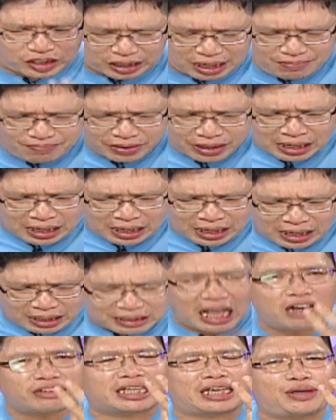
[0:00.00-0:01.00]
金
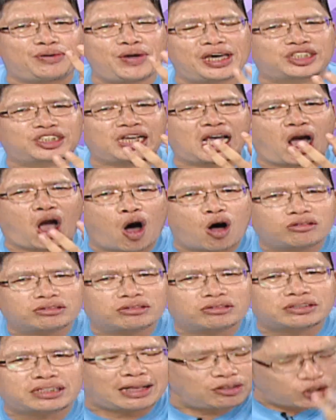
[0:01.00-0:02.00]
到底月线
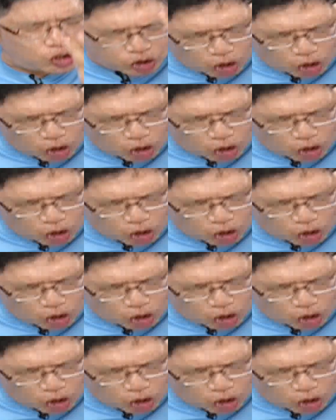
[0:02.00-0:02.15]
红灯、